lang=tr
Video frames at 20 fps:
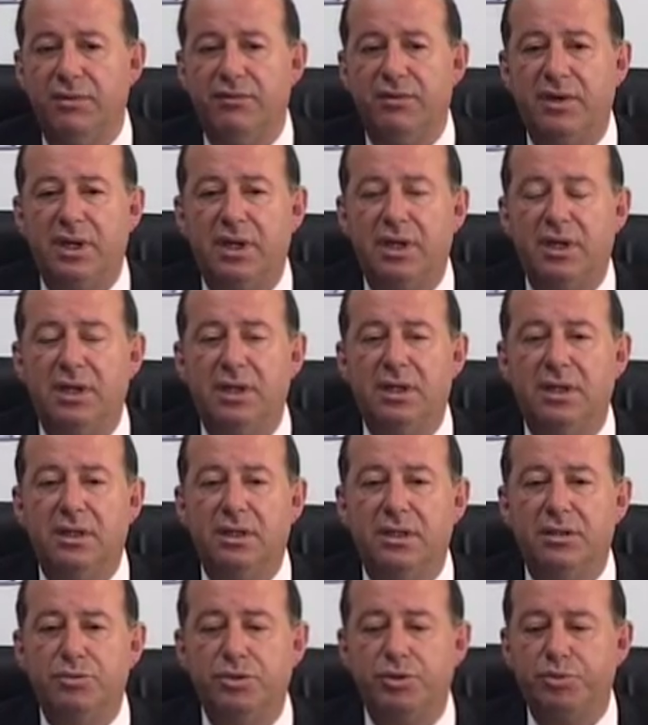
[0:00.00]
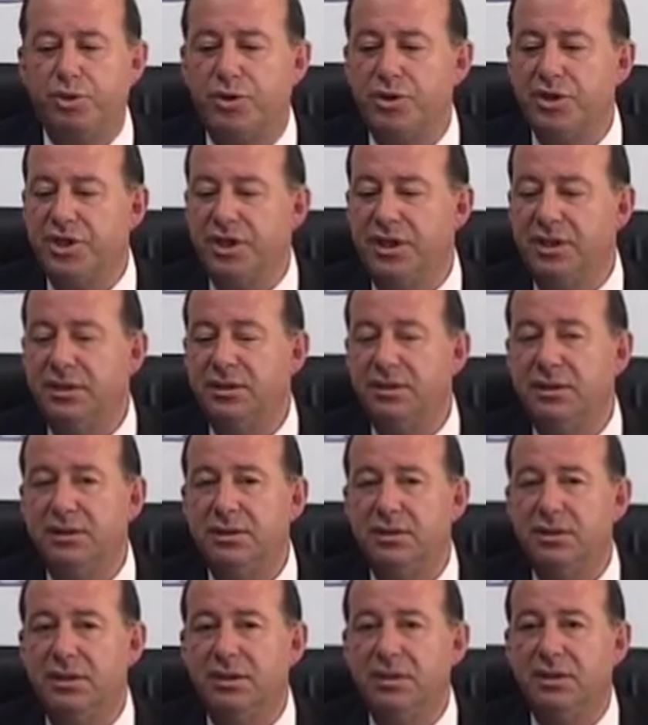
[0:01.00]
Ve e, bu projenin
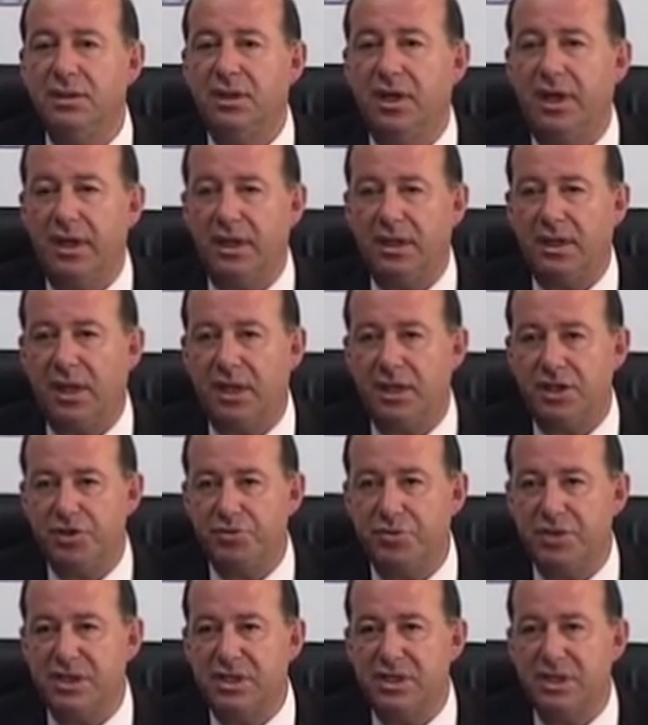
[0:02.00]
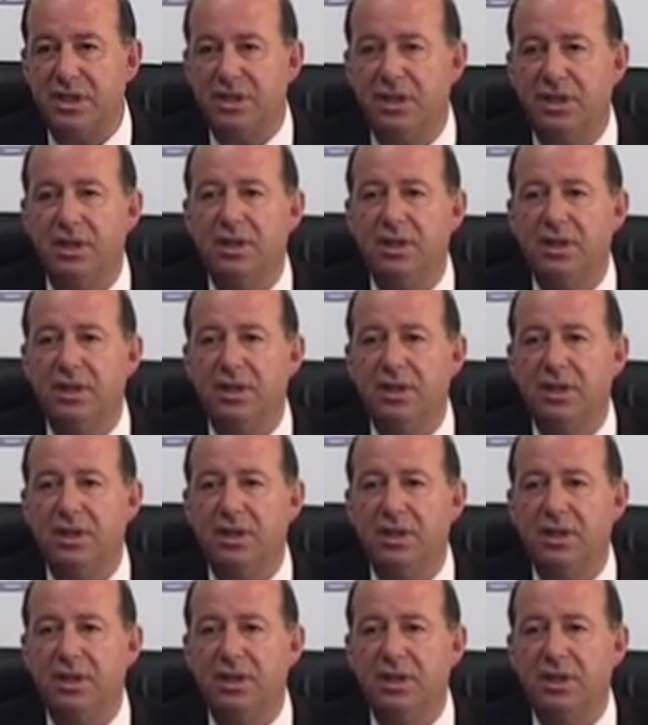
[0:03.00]
e, hayata geçmesi